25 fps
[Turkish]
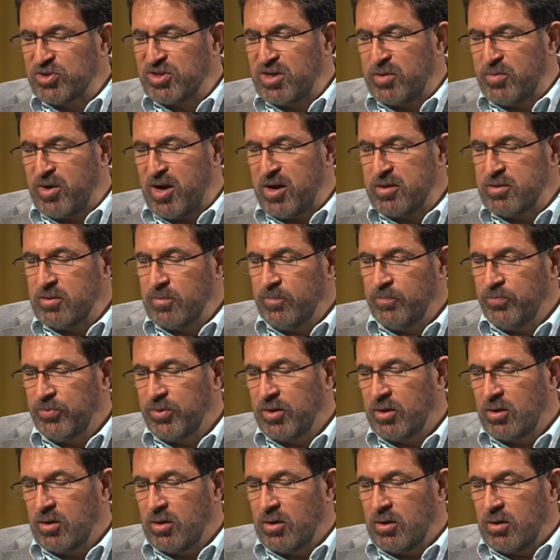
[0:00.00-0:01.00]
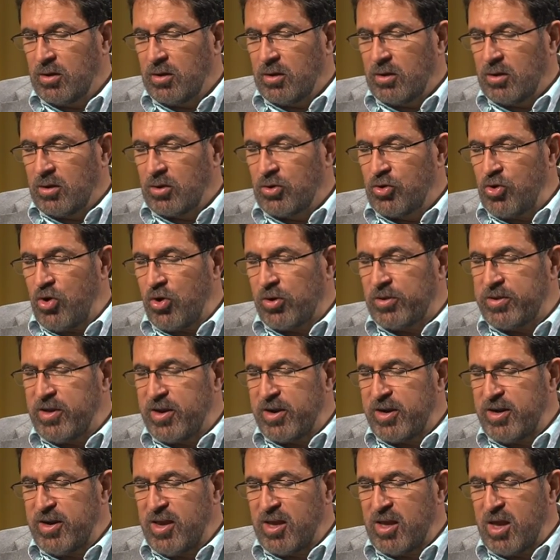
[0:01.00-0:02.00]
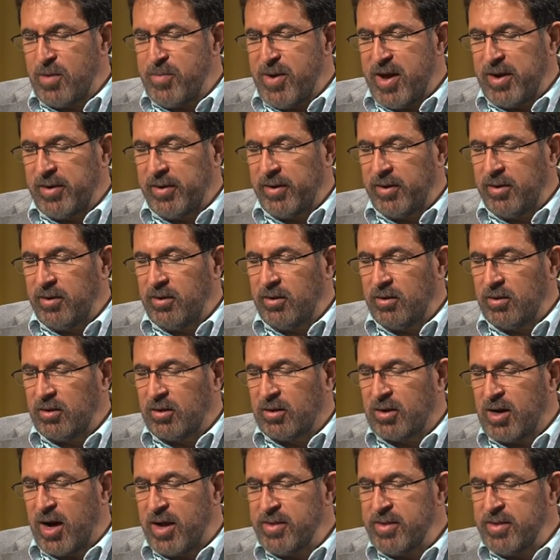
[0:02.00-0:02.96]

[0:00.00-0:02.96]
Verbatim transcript: O zaman göklerin egemenliği